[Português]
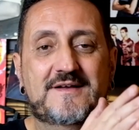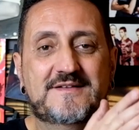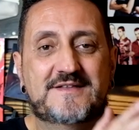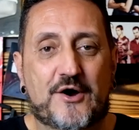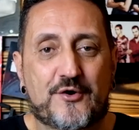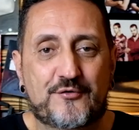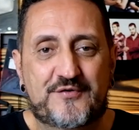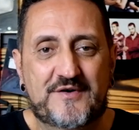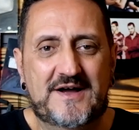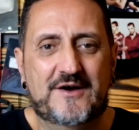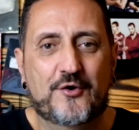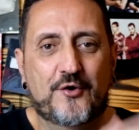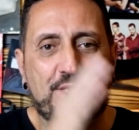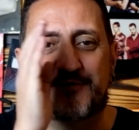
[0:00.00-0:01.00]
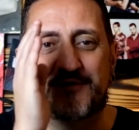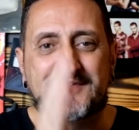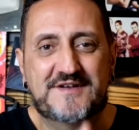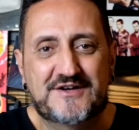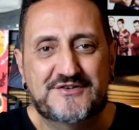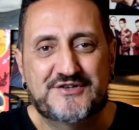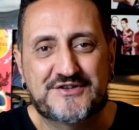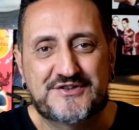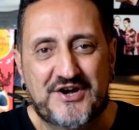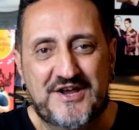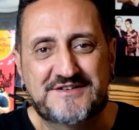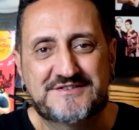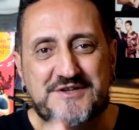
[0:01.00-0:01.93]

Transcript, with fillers: Dalvan, Oficina G3,